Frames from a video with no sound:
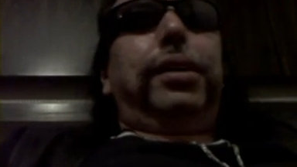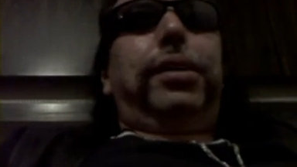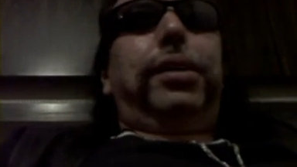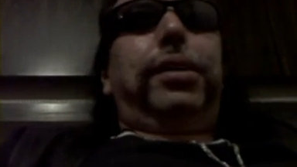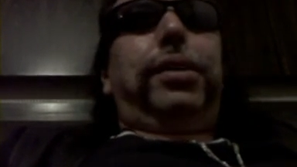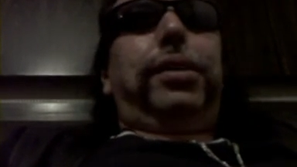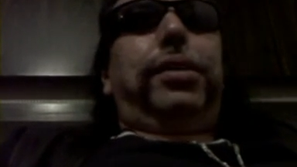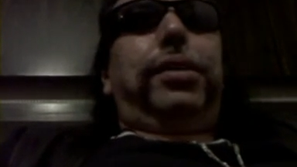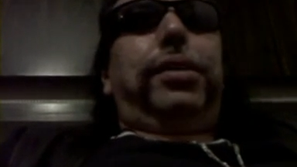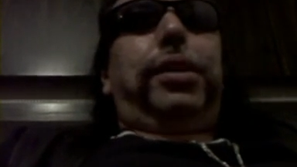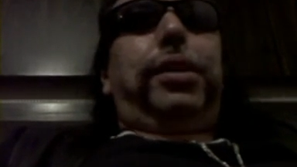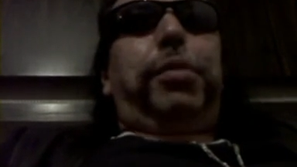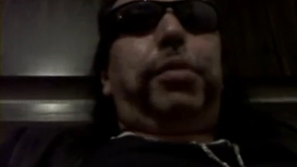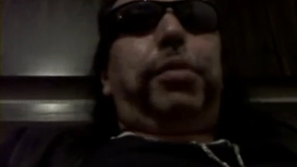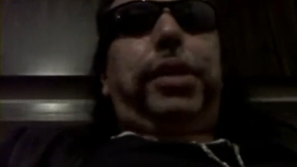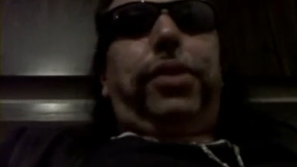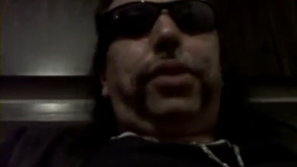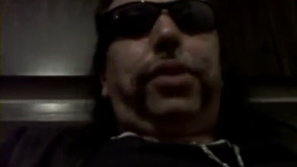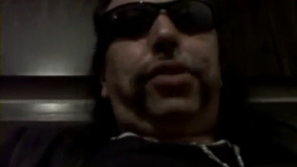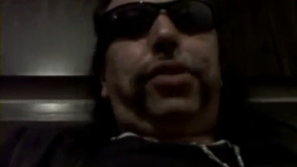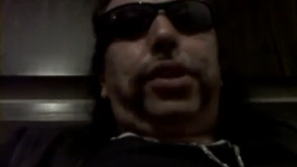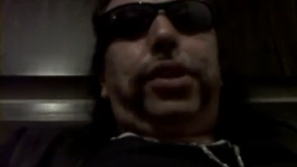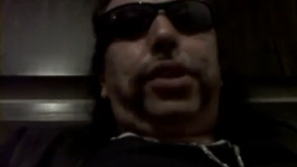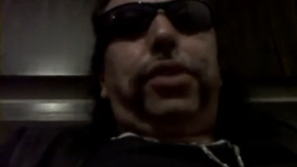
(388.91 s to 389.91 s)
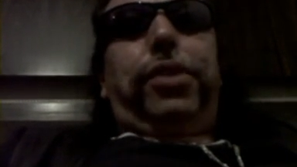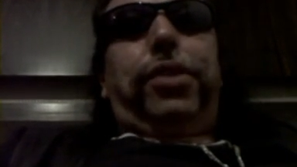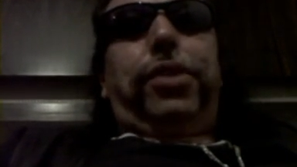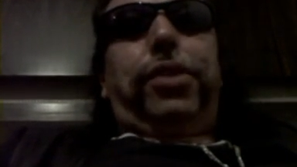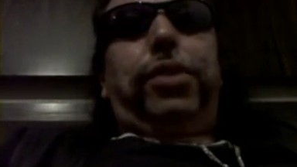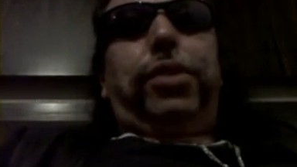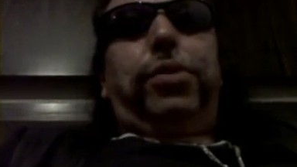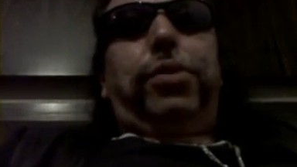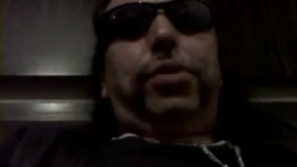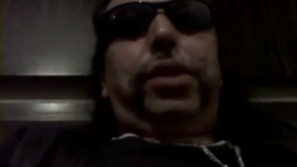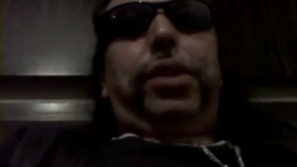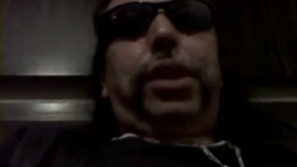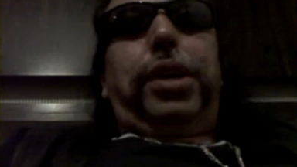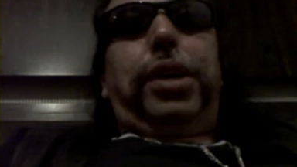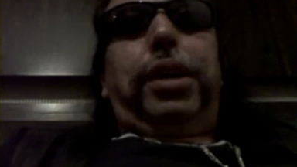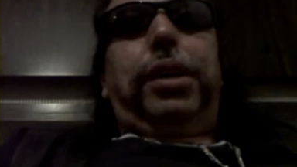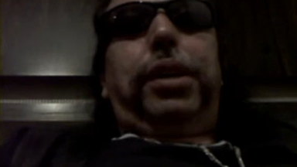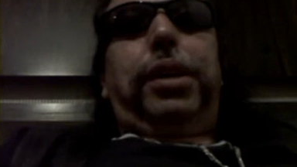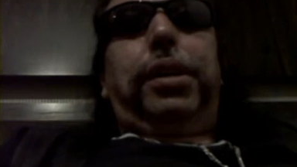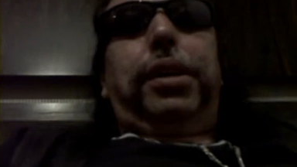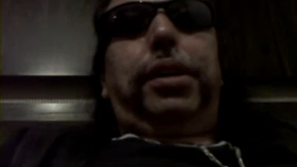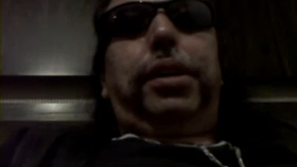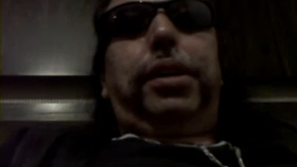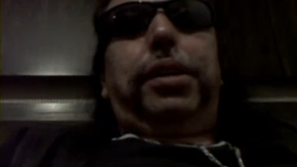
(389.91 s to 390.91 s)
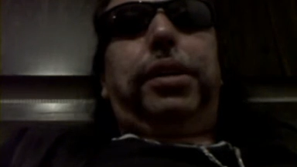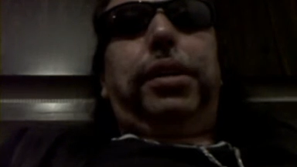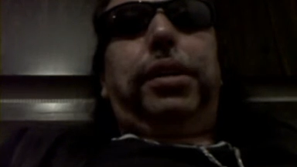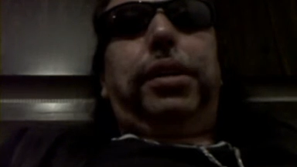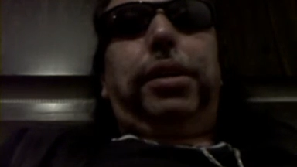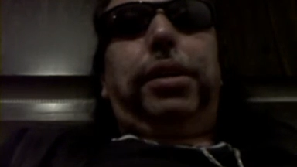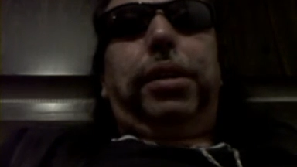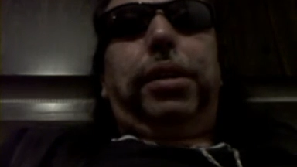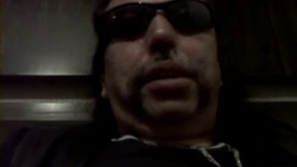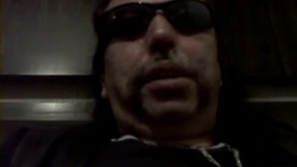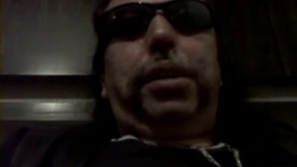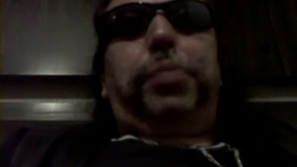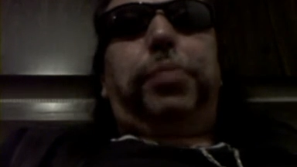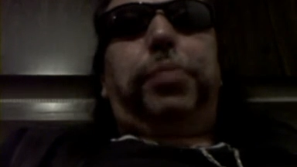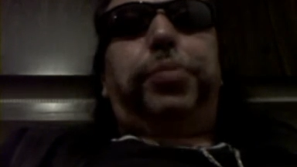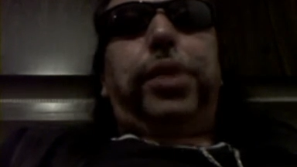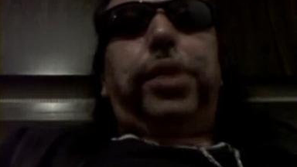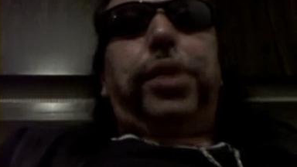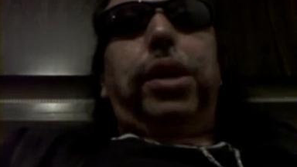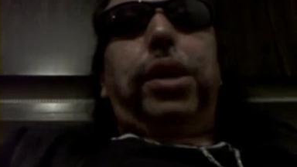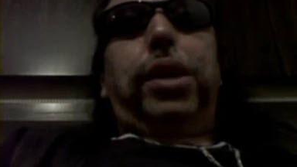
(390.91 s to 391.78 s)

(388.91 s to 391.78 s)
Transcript: Äh, damit hat sich das natürlich erledigt. Ja,